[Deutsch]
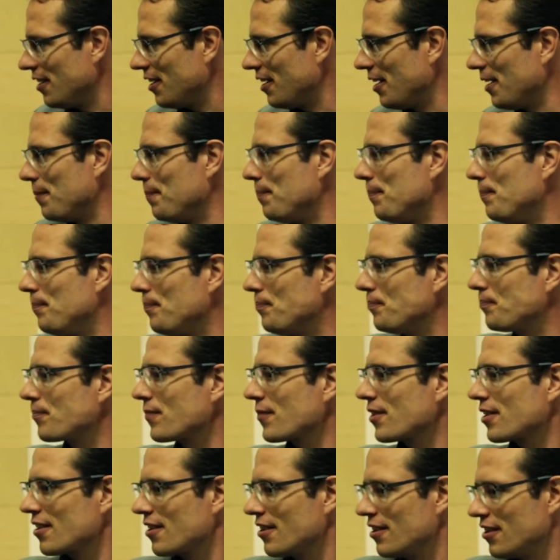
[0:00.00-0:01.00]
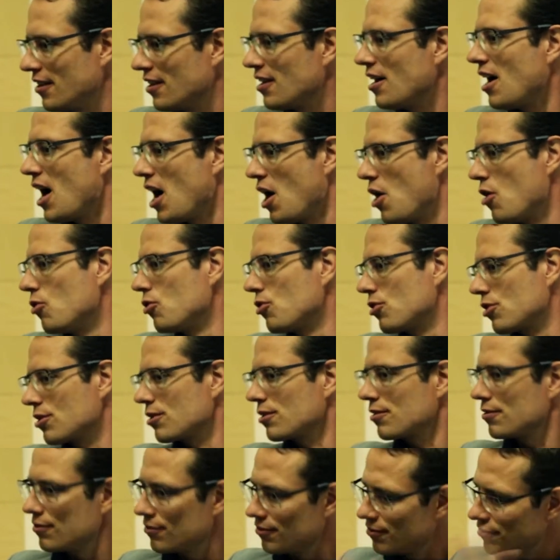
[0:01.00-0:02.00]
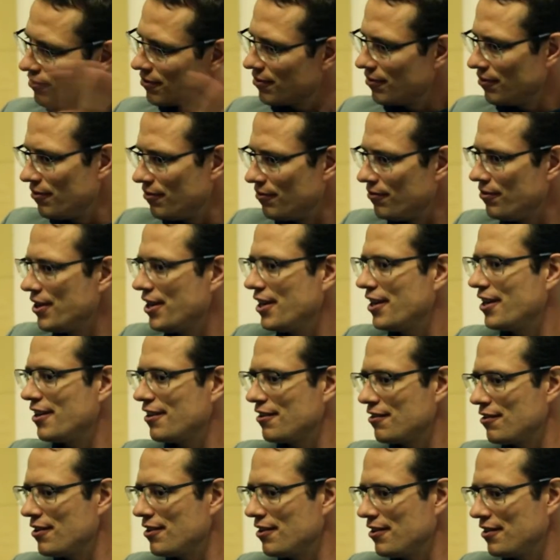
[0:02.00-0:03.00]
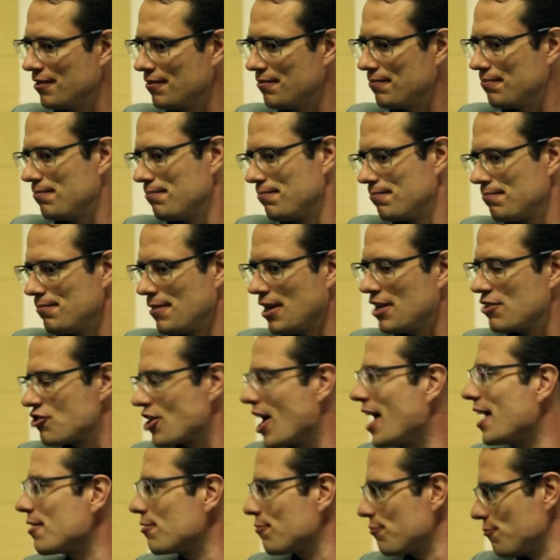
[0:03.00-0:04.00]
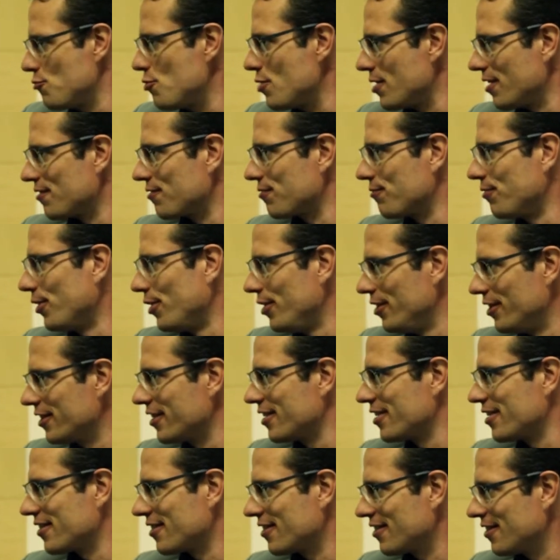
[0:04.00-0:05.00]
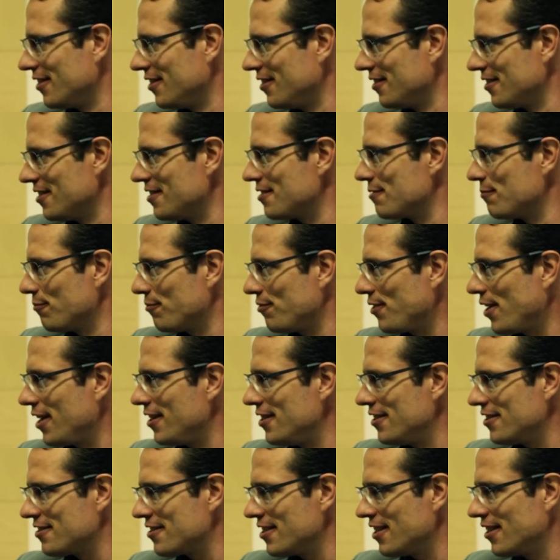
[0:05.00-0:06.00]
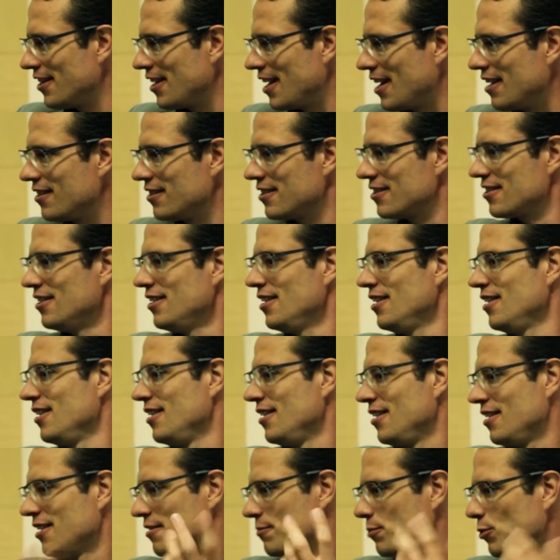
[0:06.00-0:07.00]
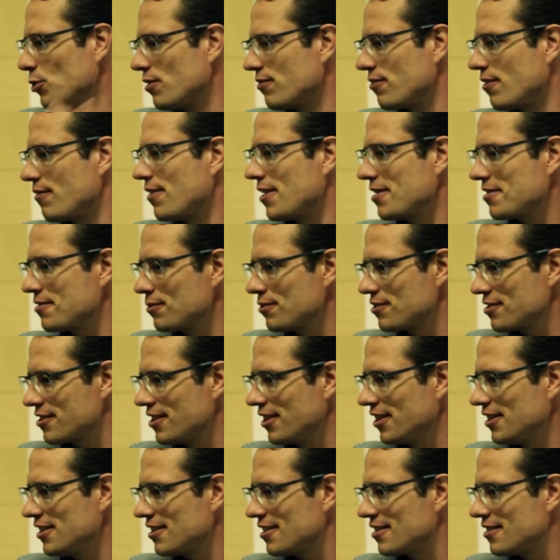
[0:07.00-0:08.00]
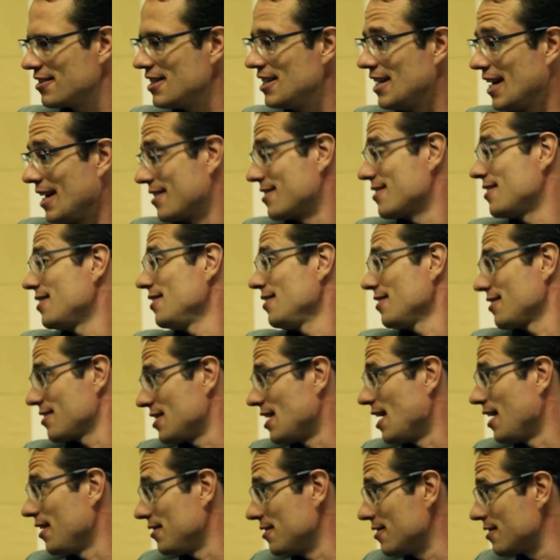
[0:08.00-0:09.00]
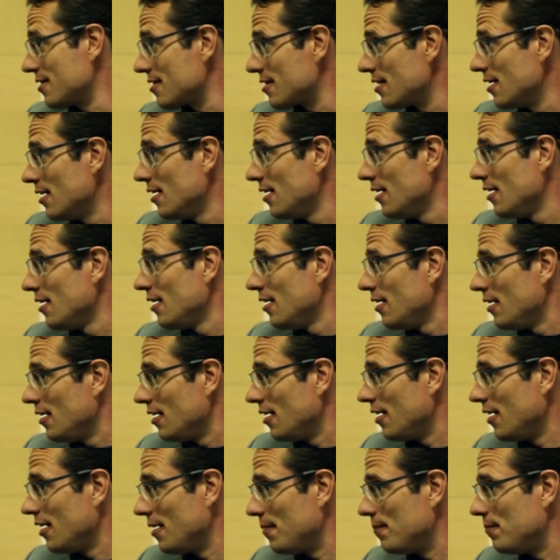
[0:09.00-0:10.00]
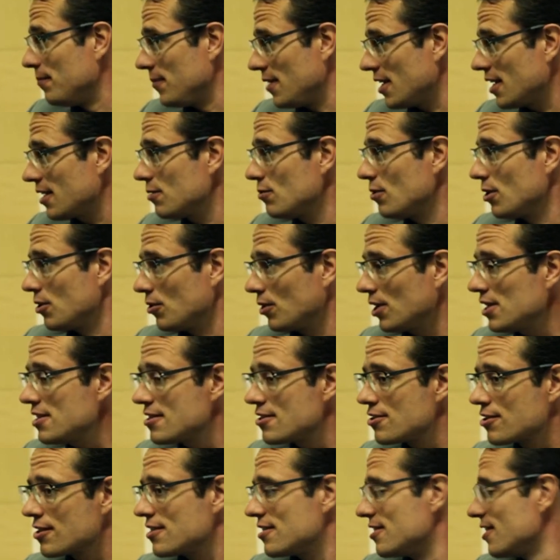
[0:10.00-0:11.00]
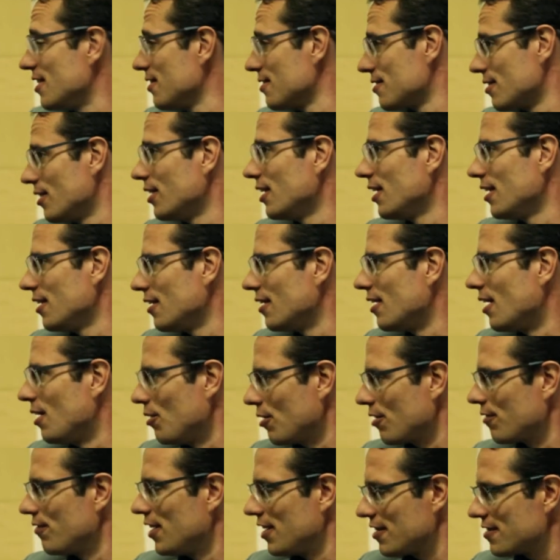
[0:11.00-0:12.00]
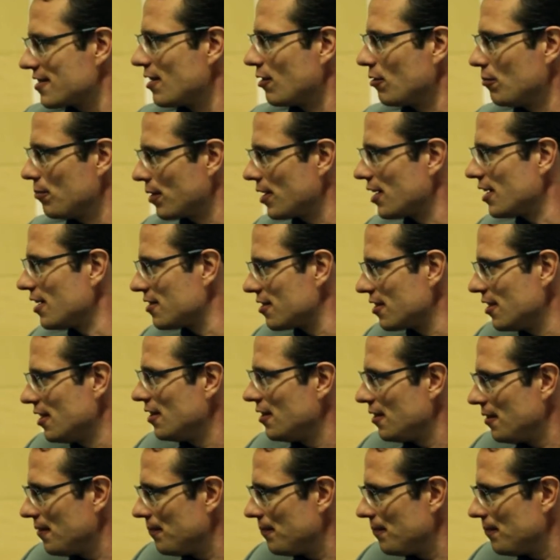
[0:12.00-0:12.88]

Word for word: ähm, auch wer äh, entscheidet für das Volk. In diesem Fall ist ja eigentlich das Bundesverfassungsgericht die letzte Instanz, ähm, nicht nur juristisch gesehen, sondern auch wenn es darum geht,